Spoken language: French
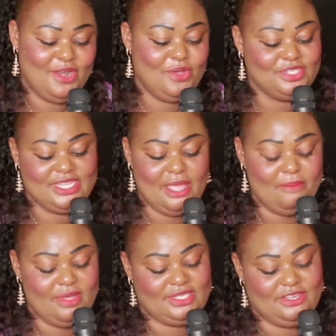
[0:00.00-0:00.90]
Alors
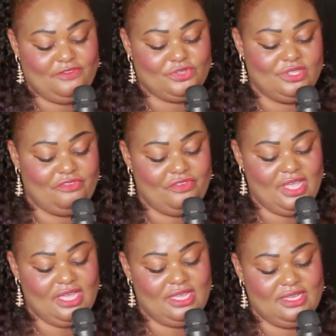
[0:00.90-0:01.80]
j'aime euh, sa façon de
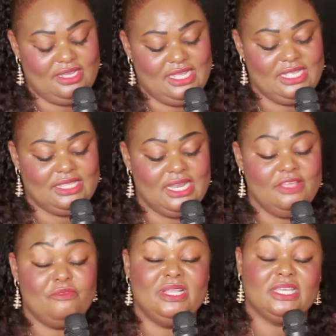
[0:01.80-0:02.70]
faire. Euh, elle est,
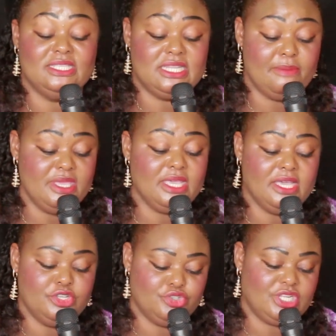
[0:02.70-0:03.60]
elle est, vraiment très dynamique
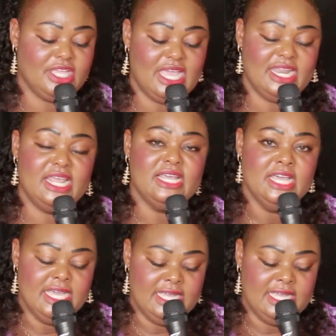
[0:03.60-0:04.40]
et je sens qu'en elle,